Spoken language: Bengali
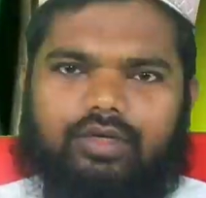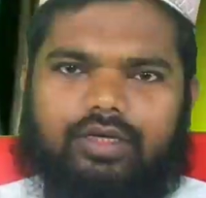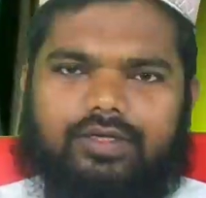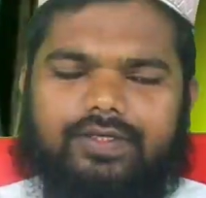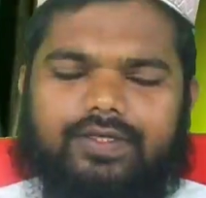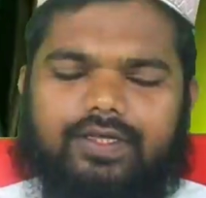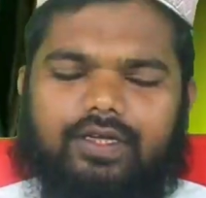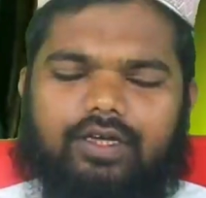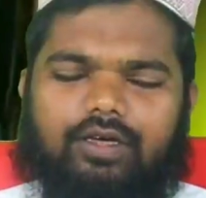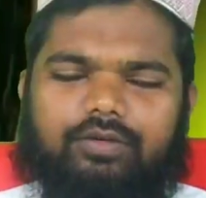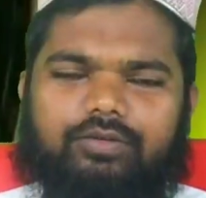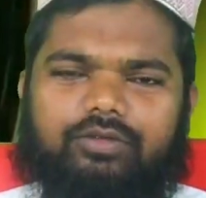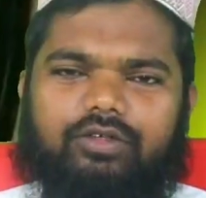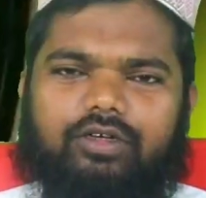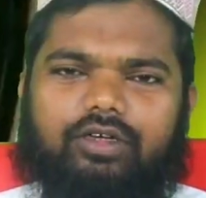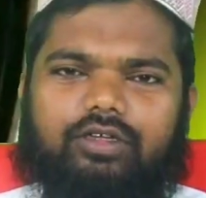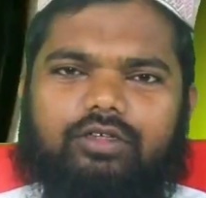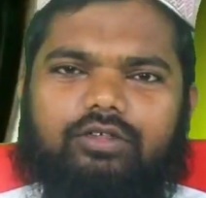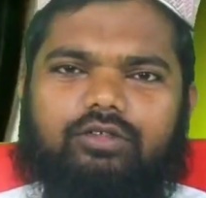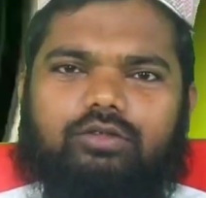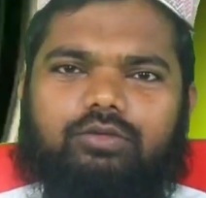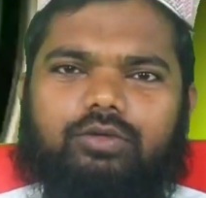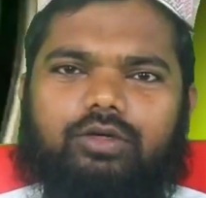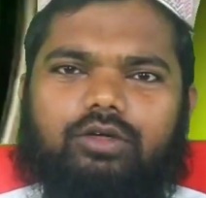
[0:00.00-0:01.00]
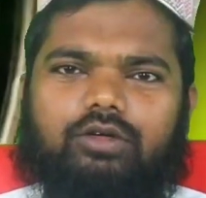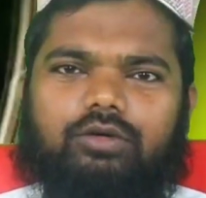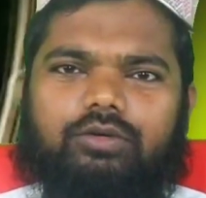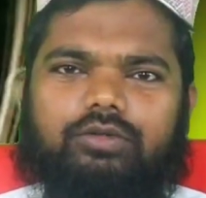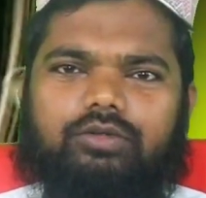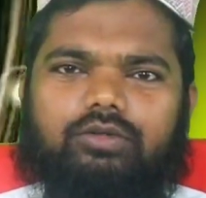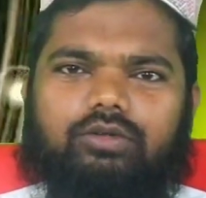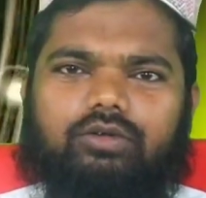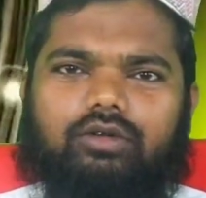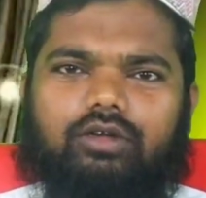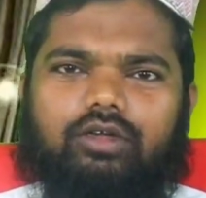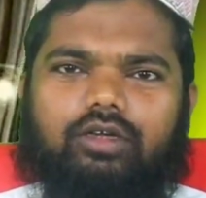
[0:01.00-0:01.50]
আসসালামু আলাইকুম
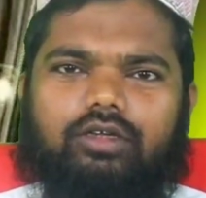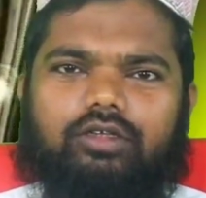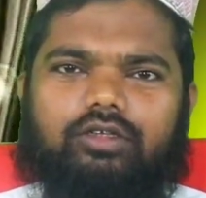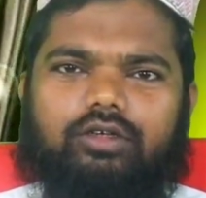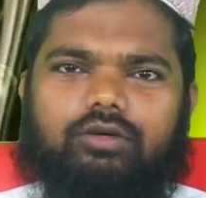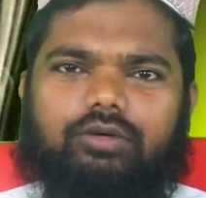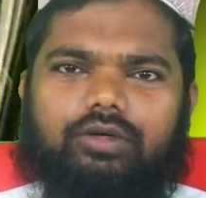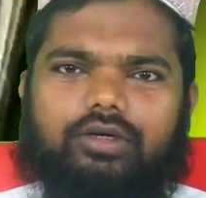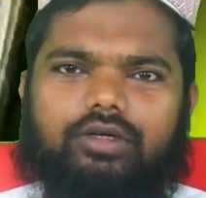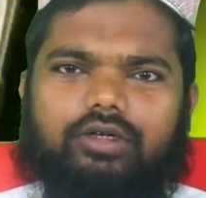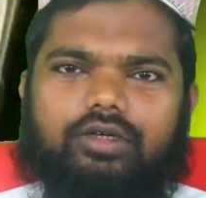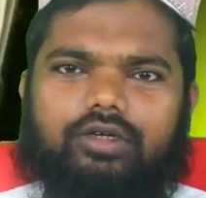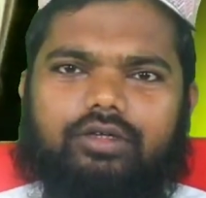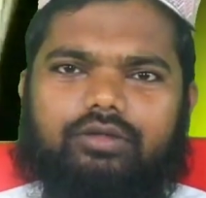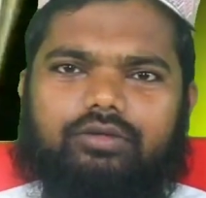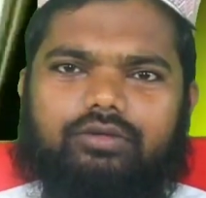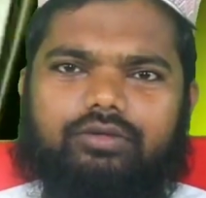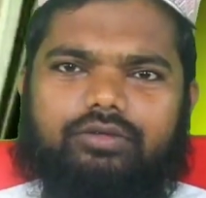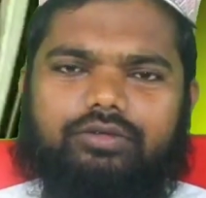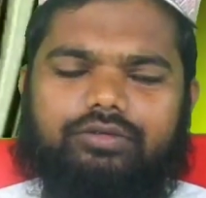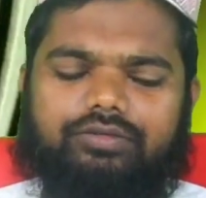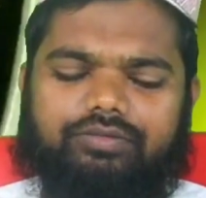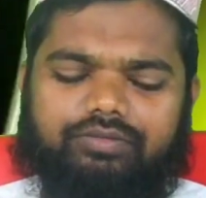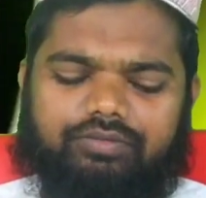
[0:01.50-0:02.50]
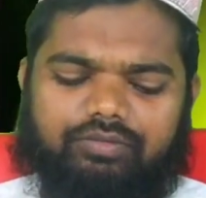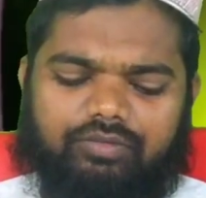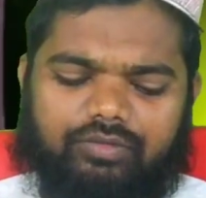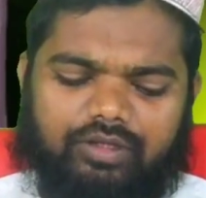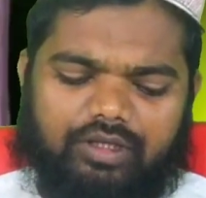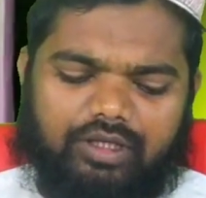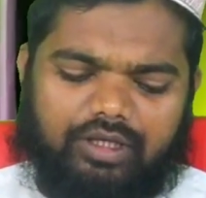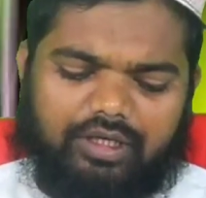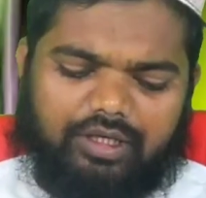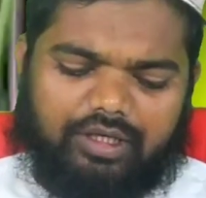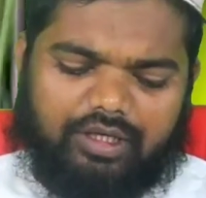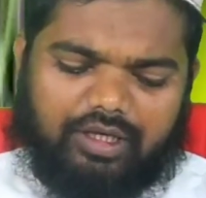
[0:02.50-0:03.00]
রহমতুল্লাহ বরকাত
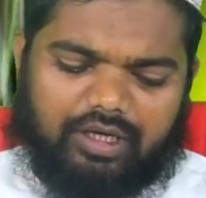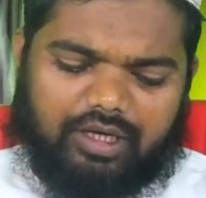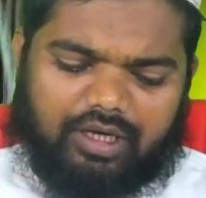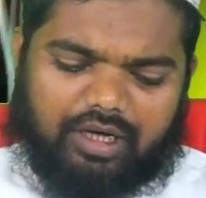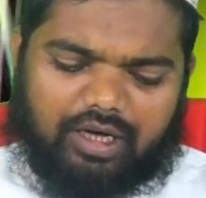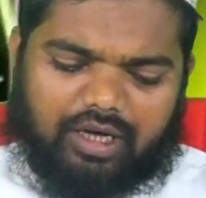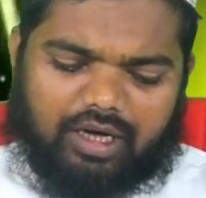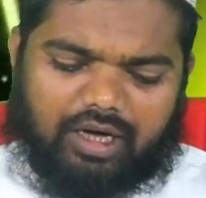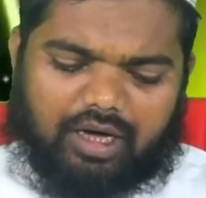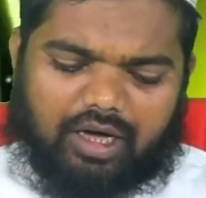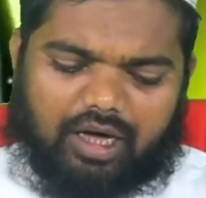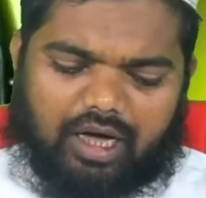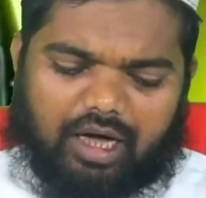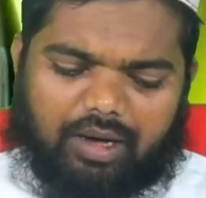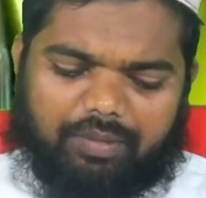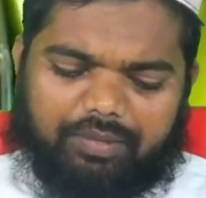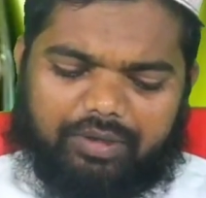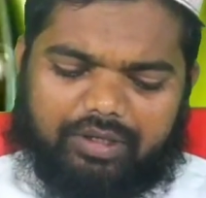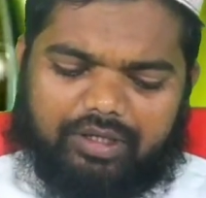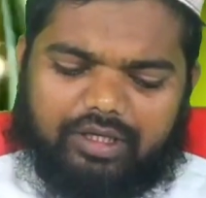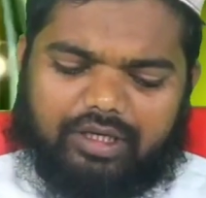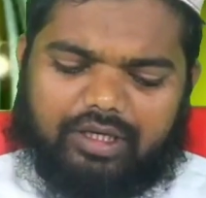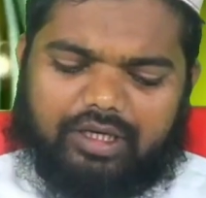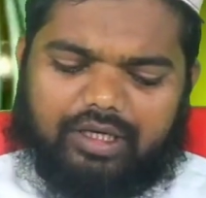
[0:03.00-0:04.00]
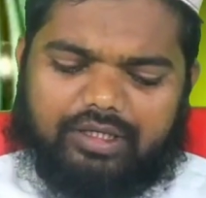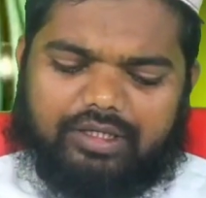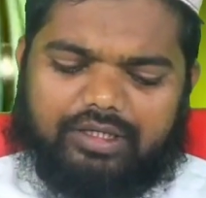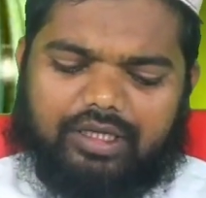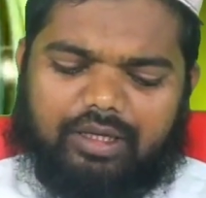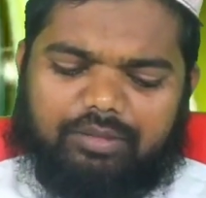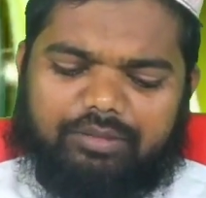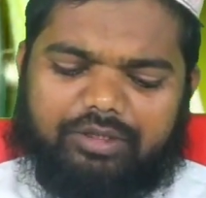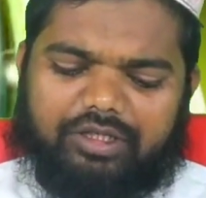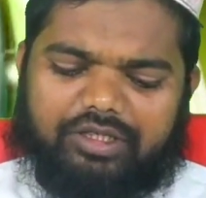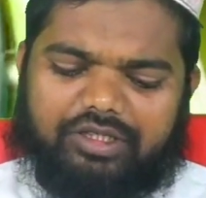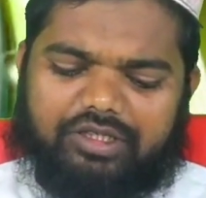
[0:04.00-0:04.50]
আপনাদের কাছে
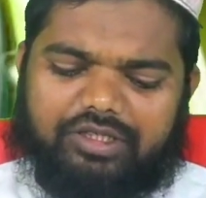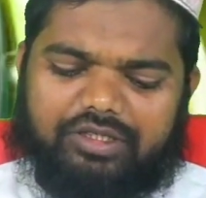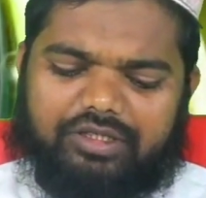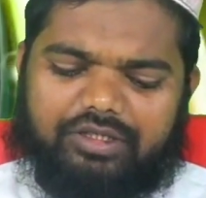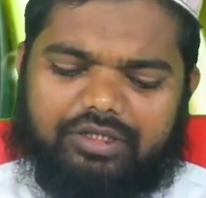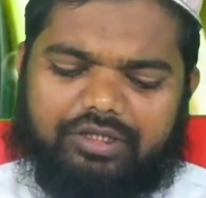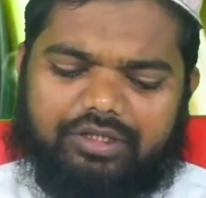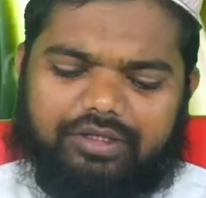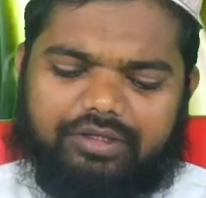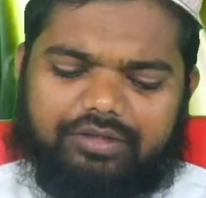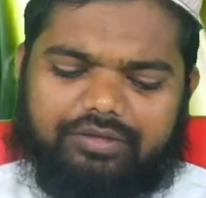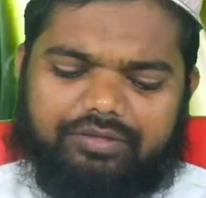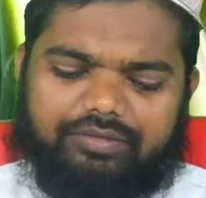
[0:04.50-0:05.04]
আমি এসেছি